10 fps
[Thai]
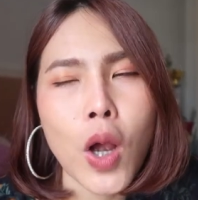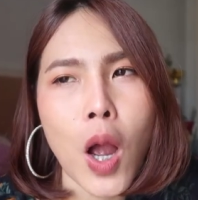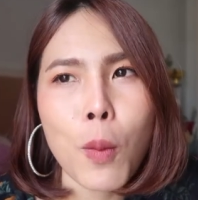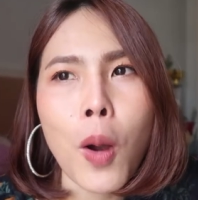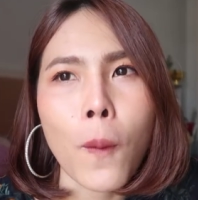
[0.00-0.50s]

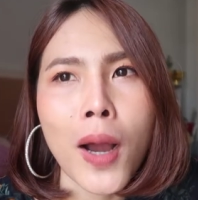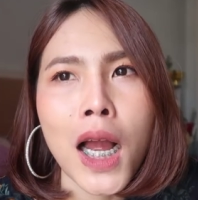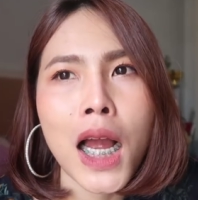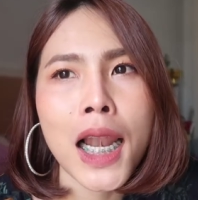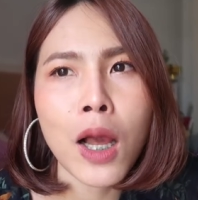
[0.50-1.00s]
เขาบอก
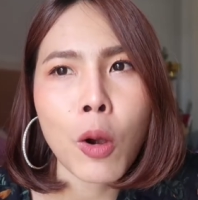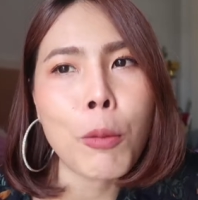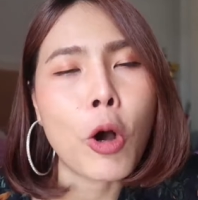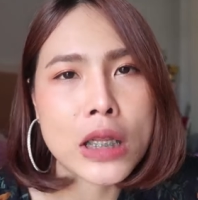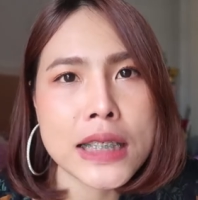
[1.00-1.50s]
ว่าเรา
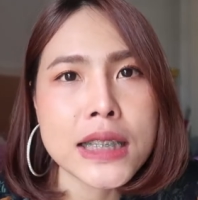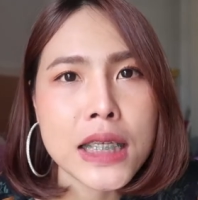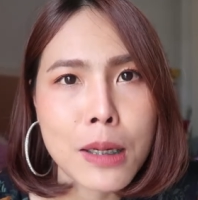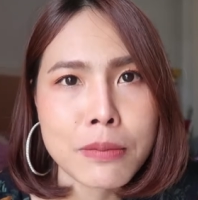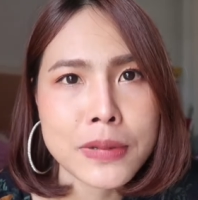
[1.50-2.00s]
เหมาะที่จะ
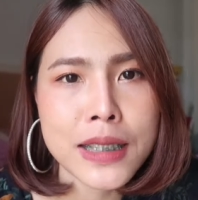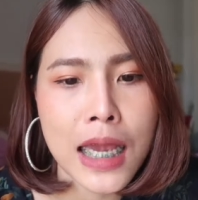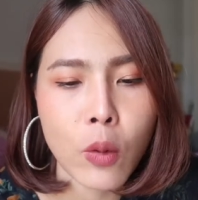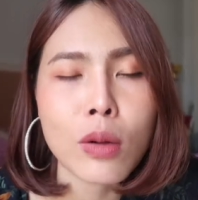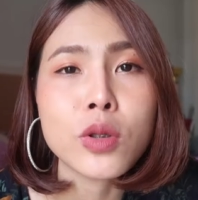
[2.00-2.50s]
ทำ
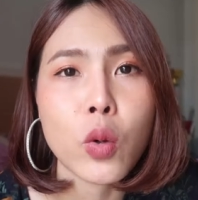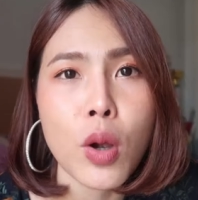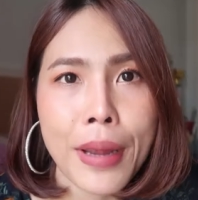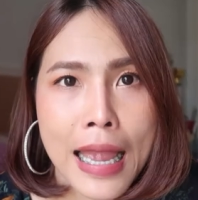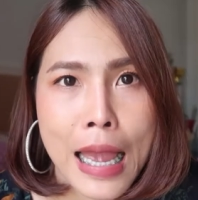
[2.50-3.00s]
สายความสวยค
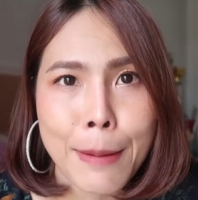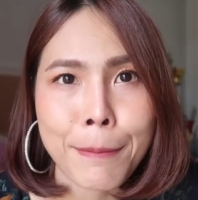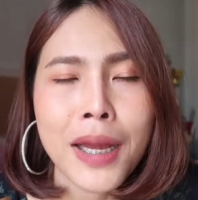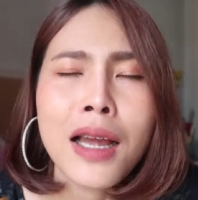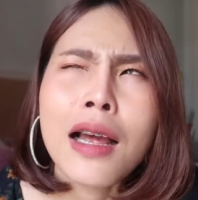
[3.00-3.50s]
วามงาม
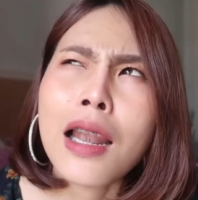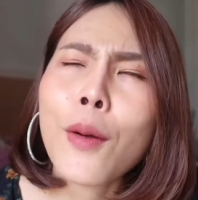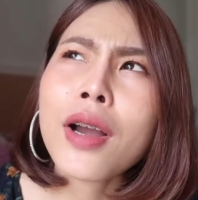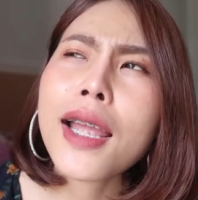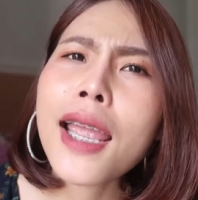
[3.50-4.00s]
เรา
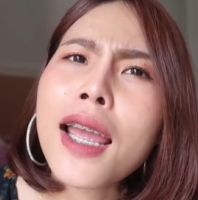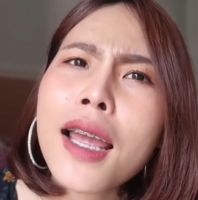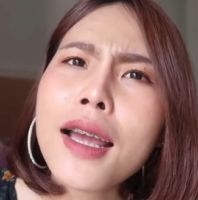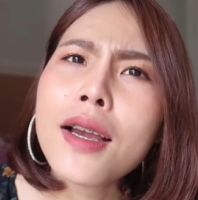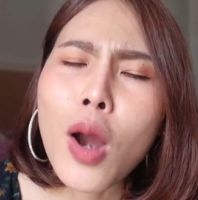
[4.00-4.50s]
ก็เอ๊ะ
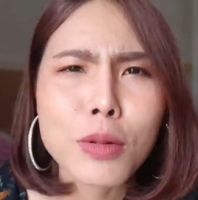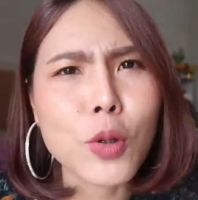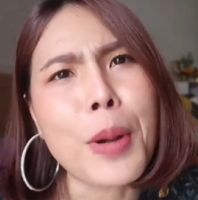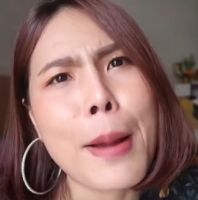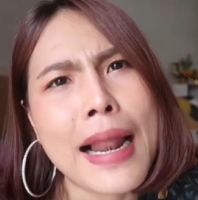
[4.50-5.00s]
ความสวย
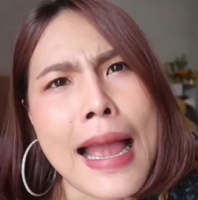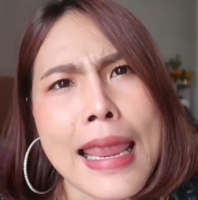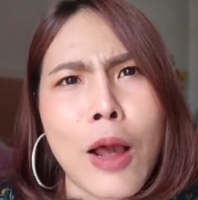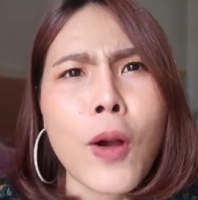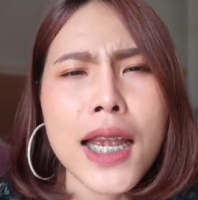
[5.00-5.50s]
ความงามอะไร
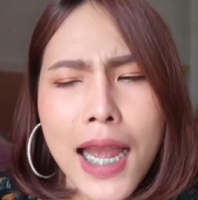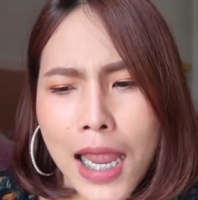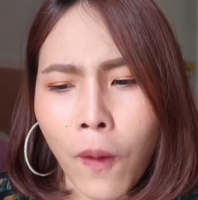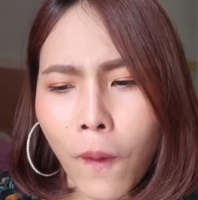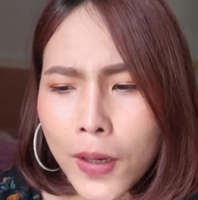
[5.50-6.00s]
อะเราเคยขา
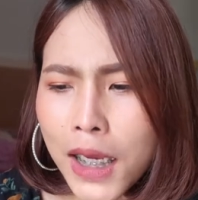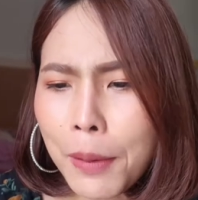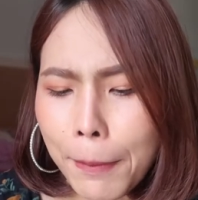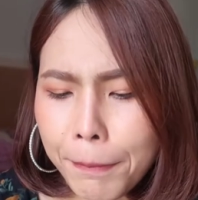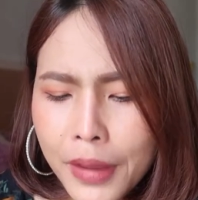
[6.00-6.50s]
ยของที่
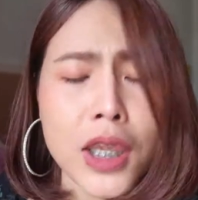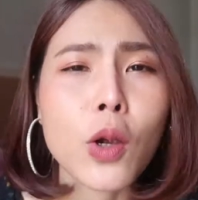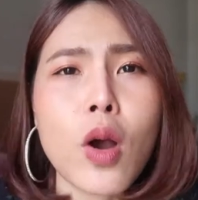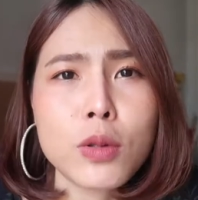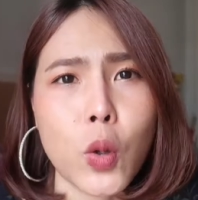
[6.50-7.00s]
แบบเกี่ยว
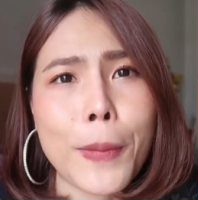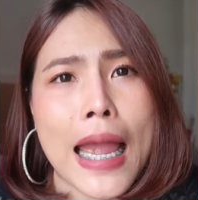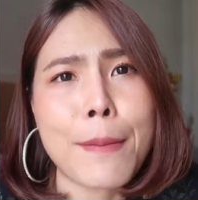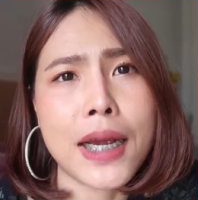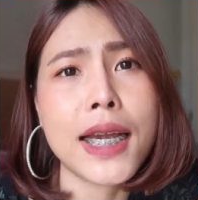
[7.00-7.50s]
กับความสวยความ
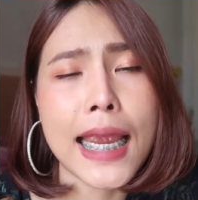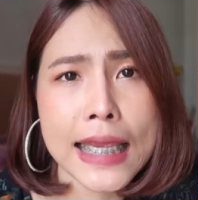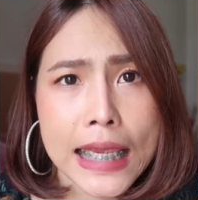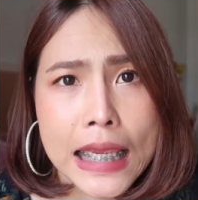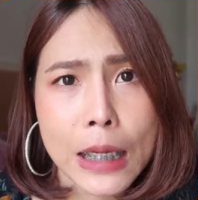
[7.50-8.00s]
งามนะเคยขายค
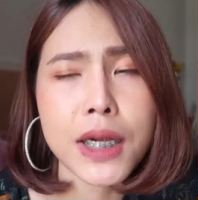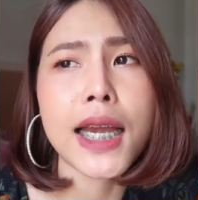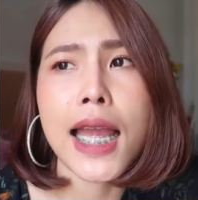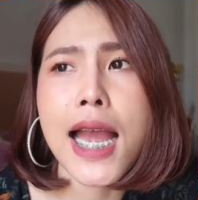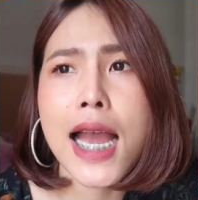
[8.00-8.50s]
รีมเคย
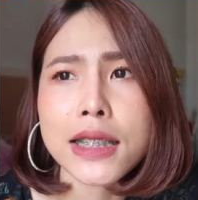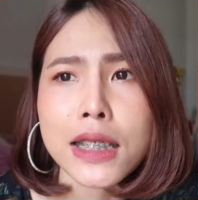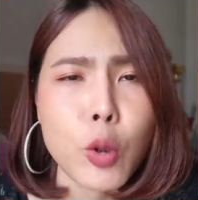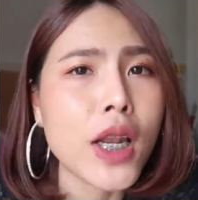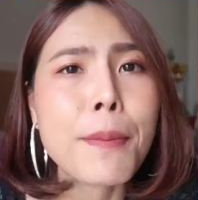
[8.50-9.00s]
ขายอาหารเสริ
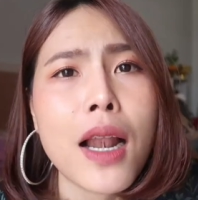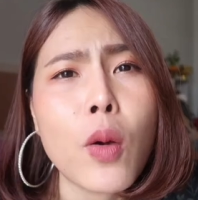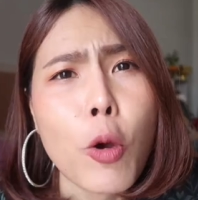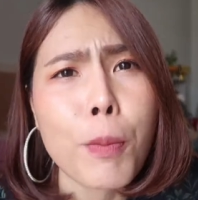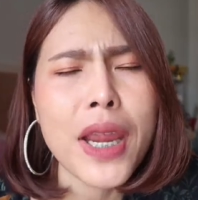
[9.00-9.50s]
มนี่นะแล้ว
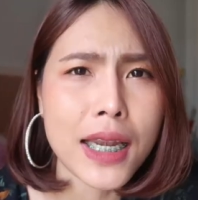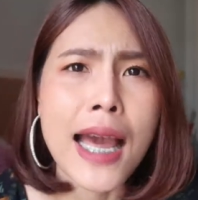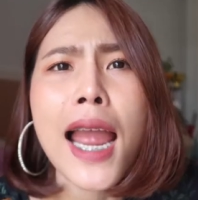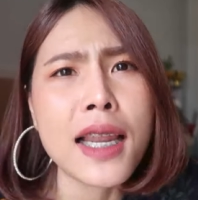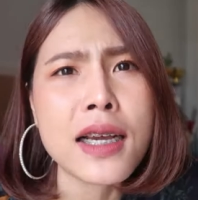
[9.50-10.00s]
เราไม่เห็น
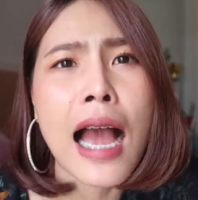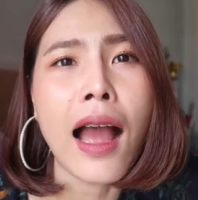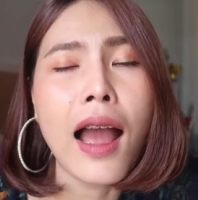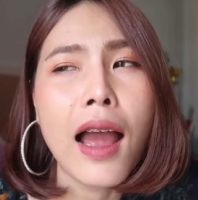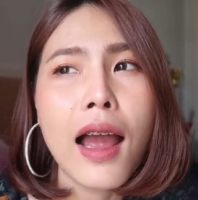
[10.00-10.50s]
ได้เลยอะ
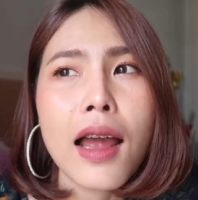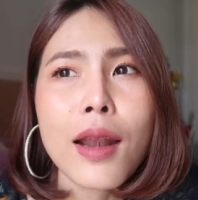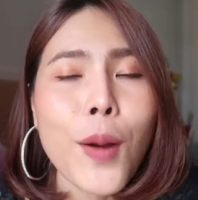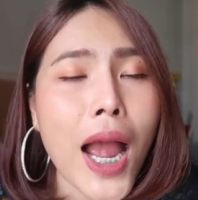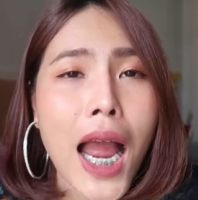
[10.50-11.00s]

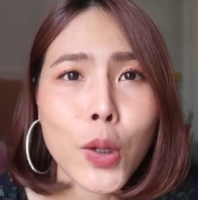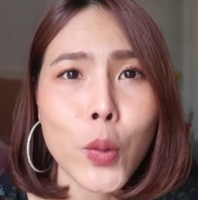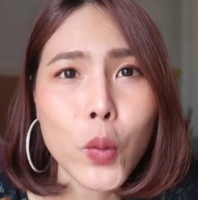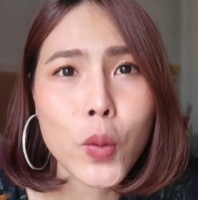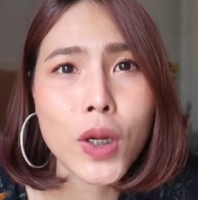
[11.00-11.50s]
เราขาด
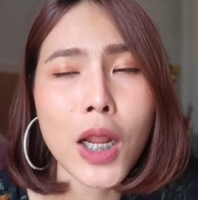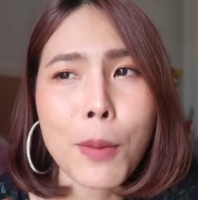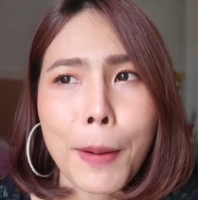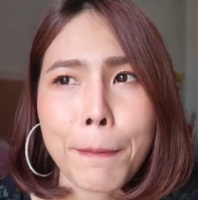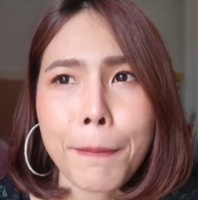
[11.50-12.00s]
ทุนเรา
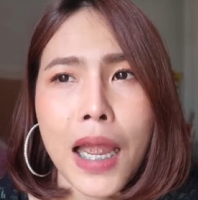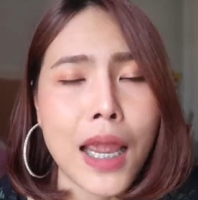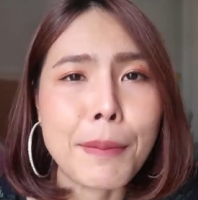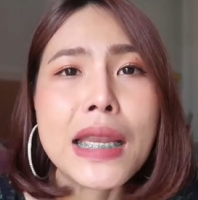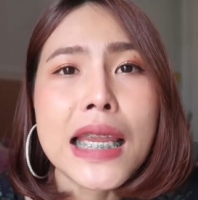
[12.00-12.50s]
แบบ
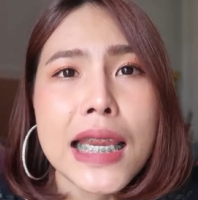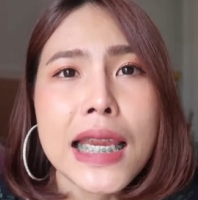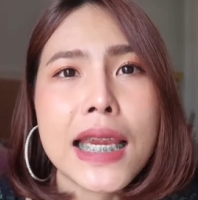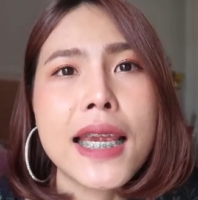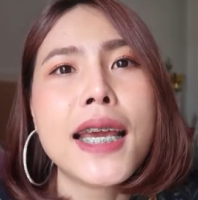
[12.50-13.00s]
ขายไม่ดี
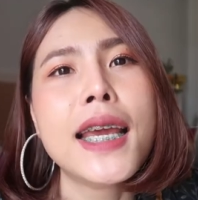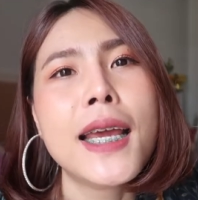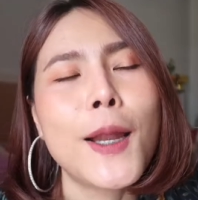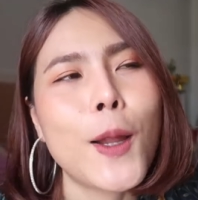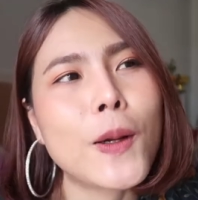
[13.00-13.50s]

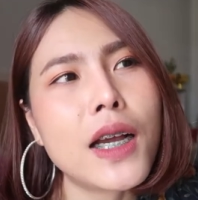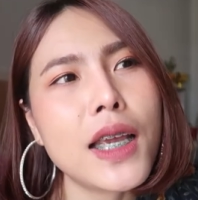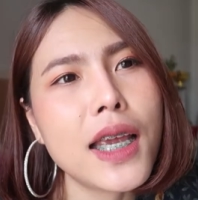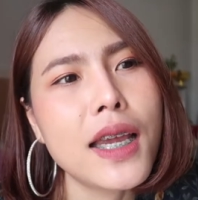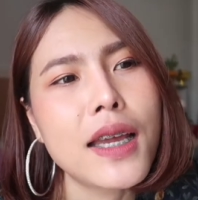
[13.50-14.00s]
เราก็
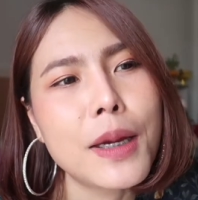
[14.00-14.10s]
เอ๊ะ